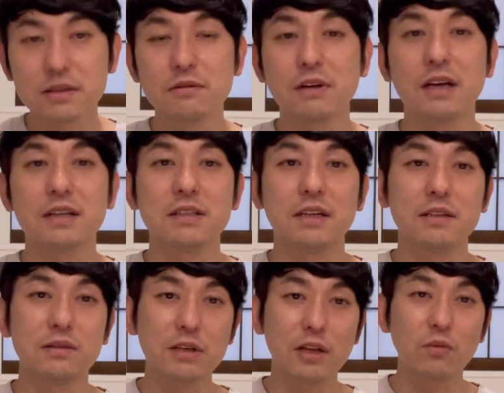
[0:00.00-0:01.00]
つう話なん
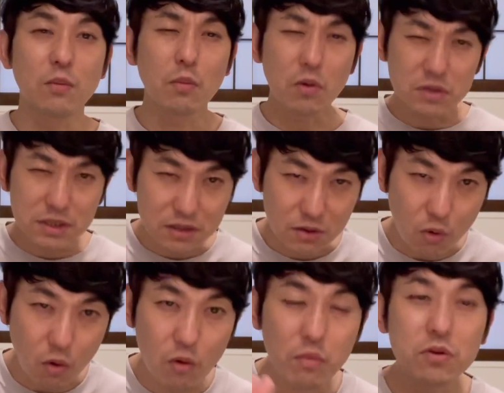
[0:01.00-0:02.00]
ですけども、もし
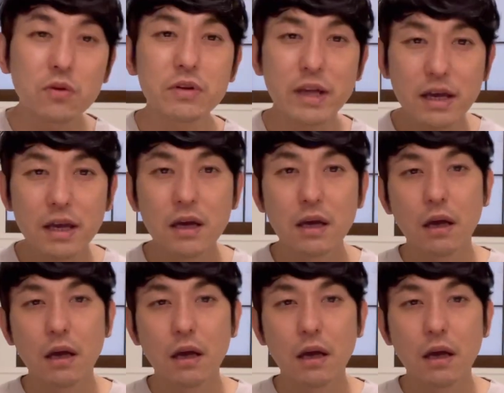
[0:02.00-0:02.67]
公募のね、